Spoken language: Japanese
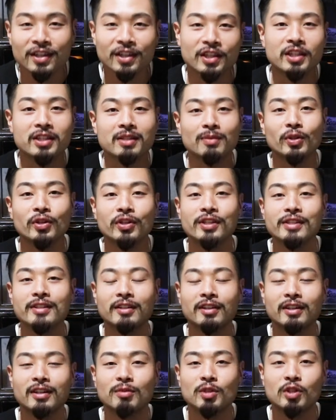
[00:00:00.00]
いつも
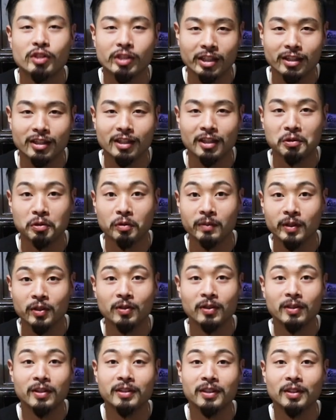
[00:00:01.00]
インスタグラム、ツイッター、
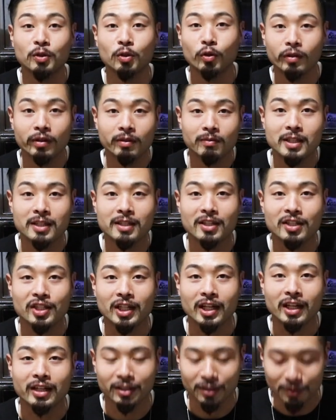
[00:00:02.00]
コメント欄での応援
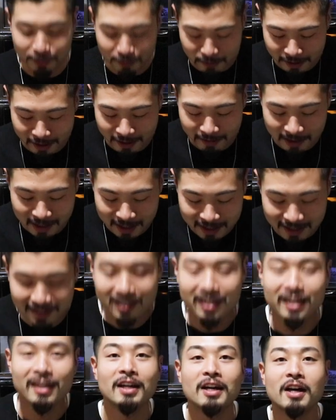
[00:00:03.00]
メッセージありがとうございま
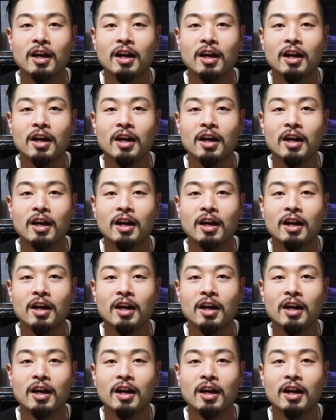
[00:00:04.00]
す。